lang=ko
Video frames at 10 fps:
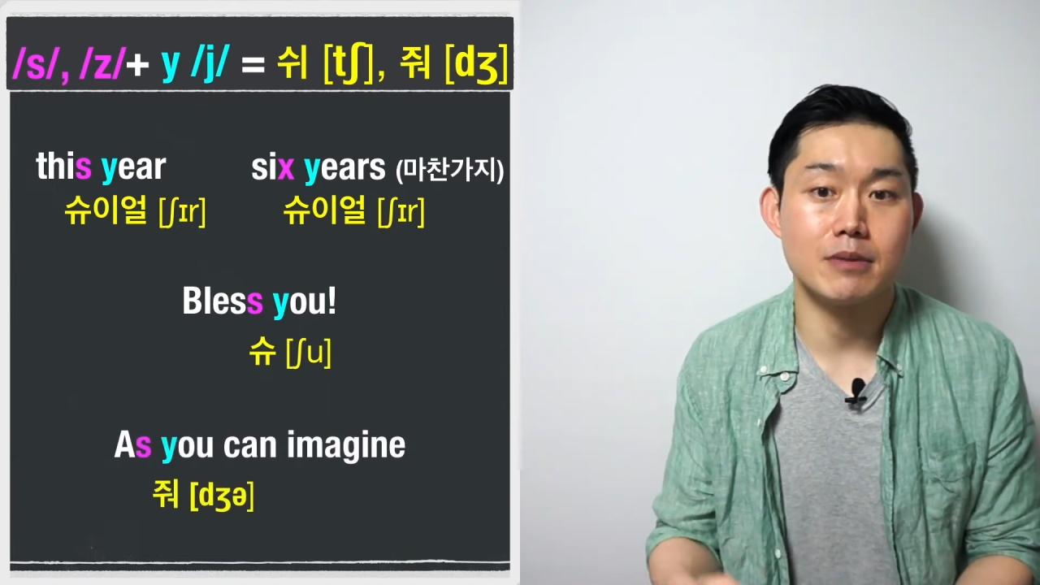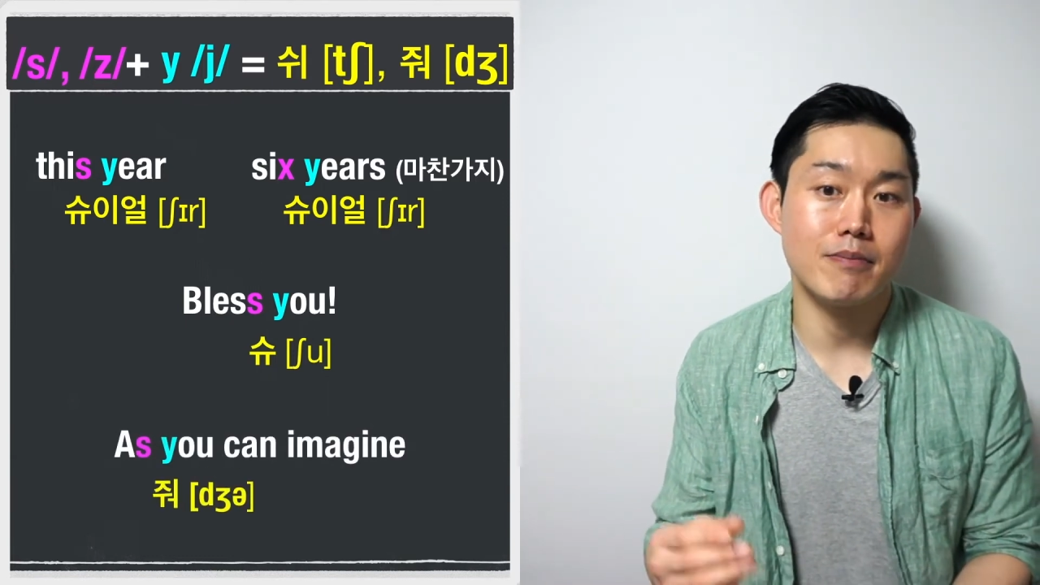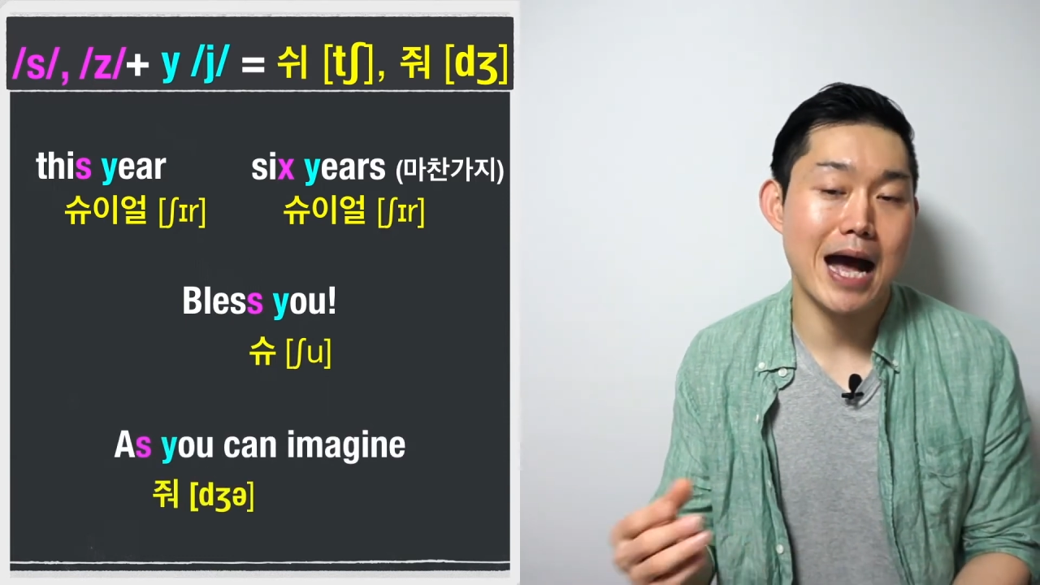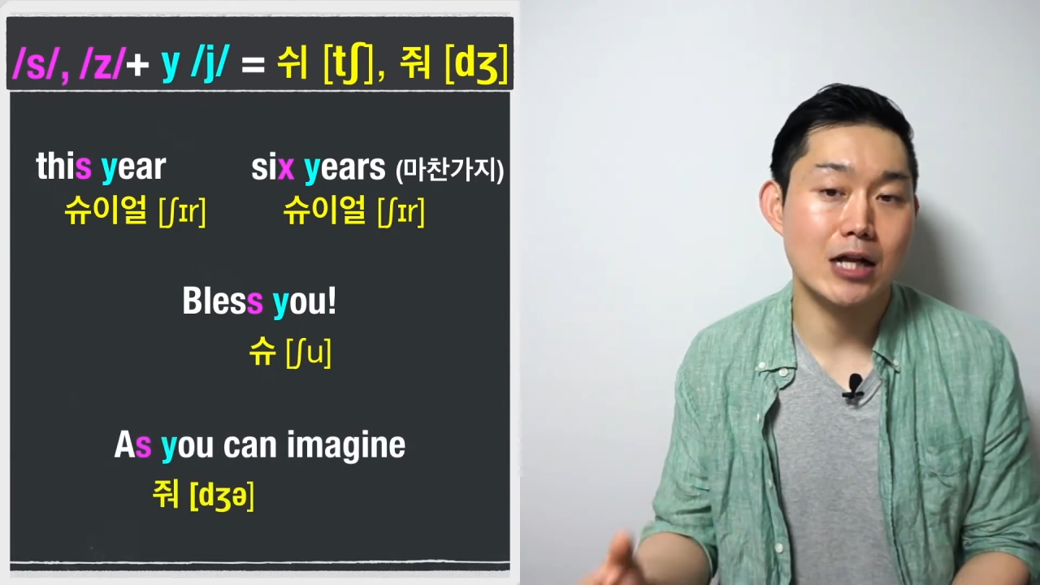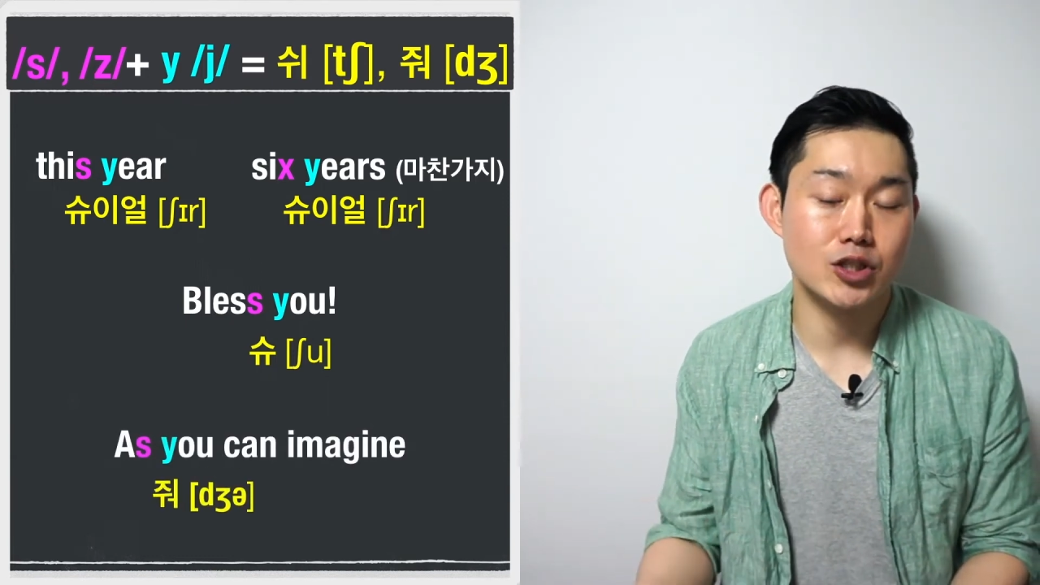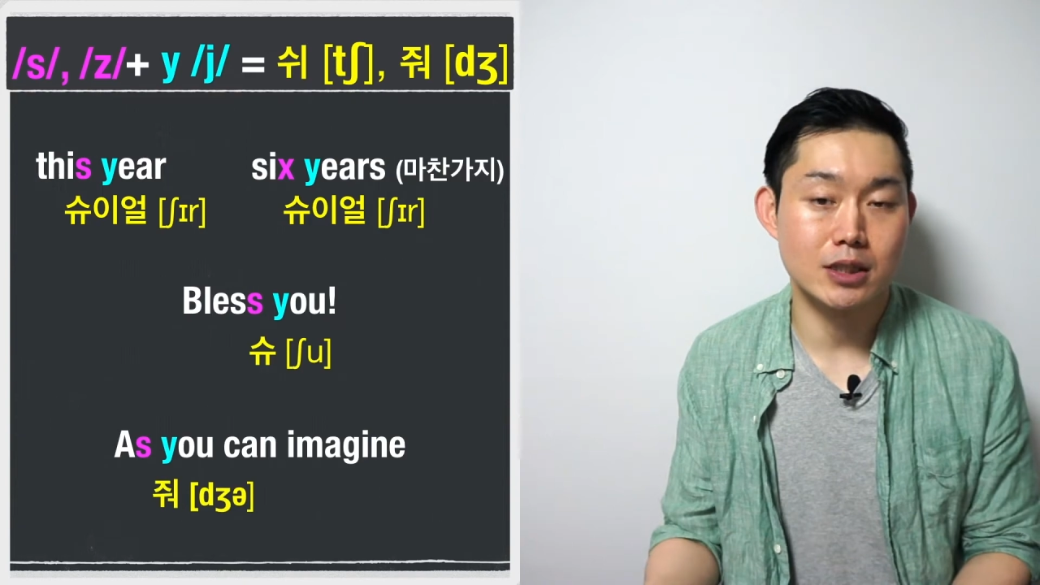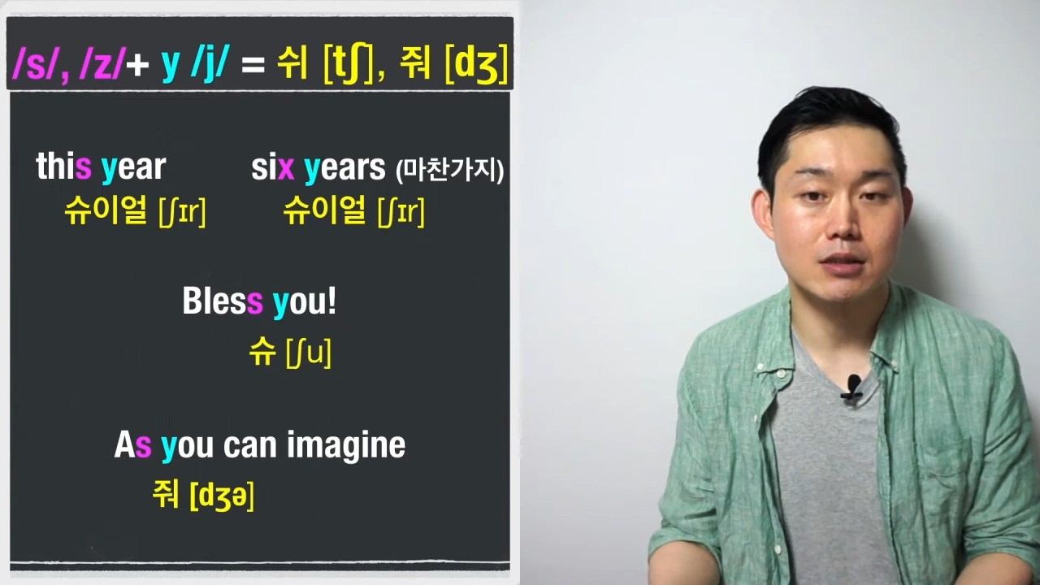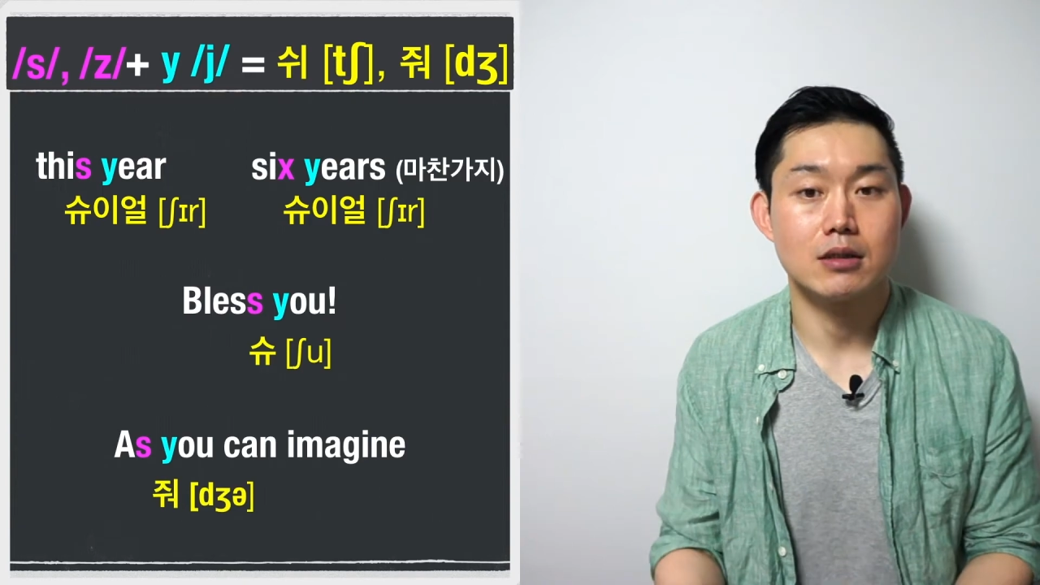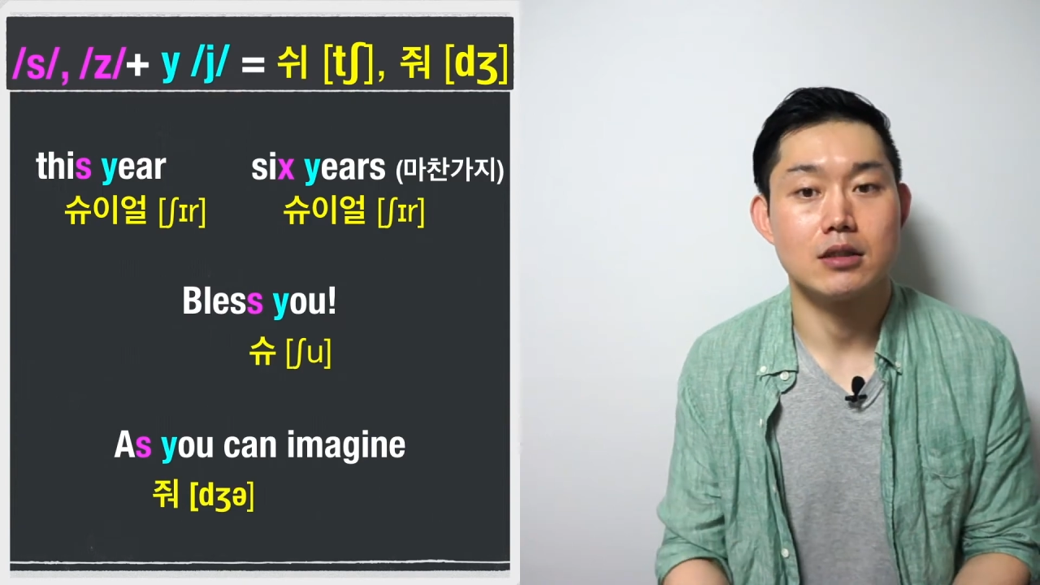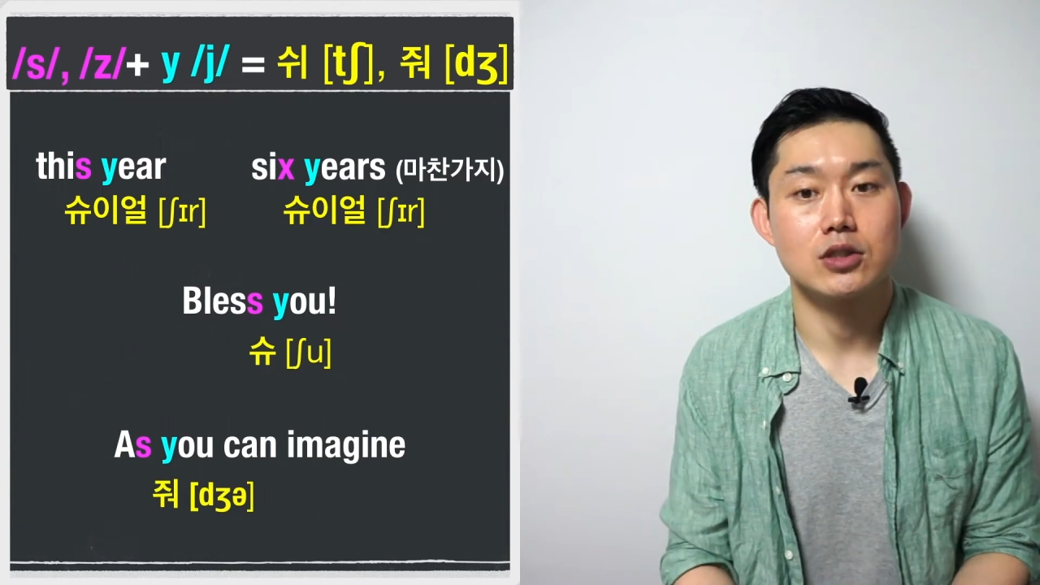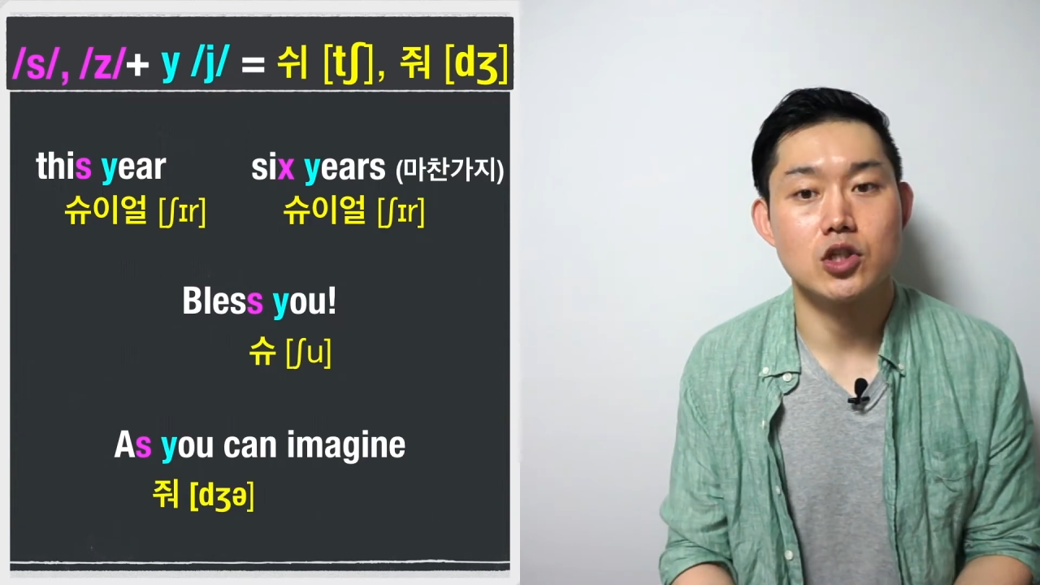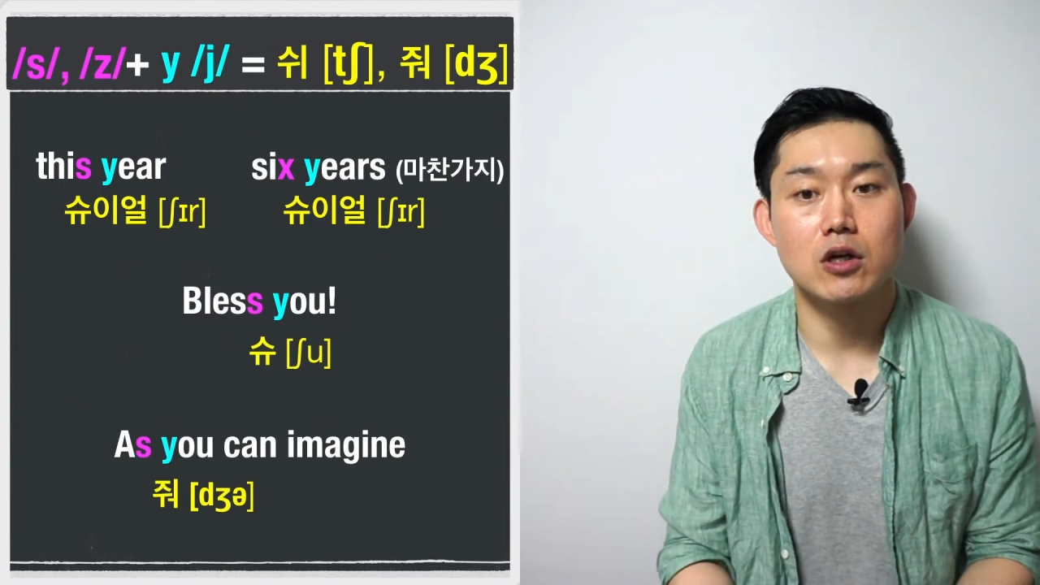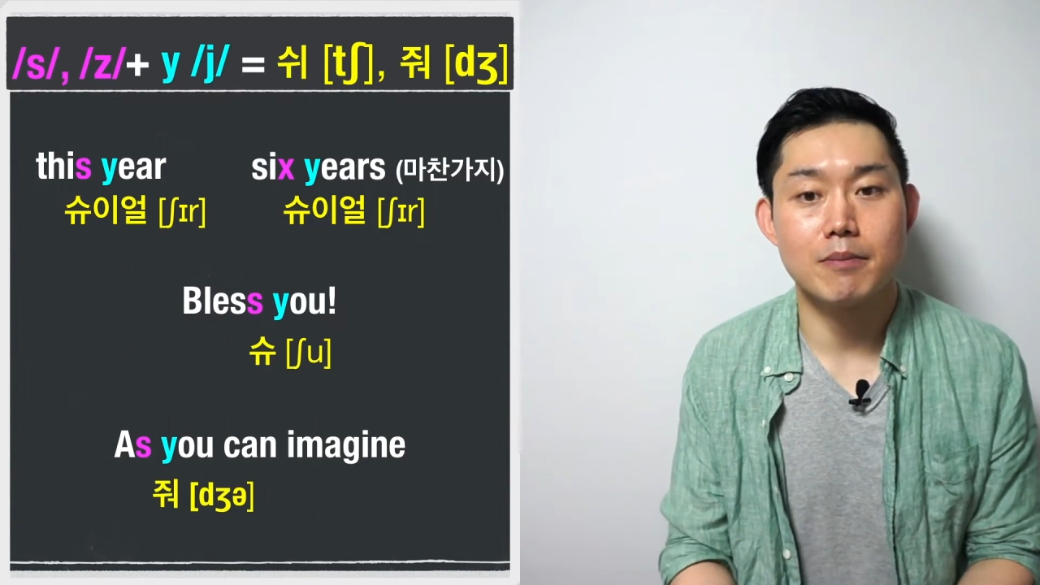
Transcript: imagine처럼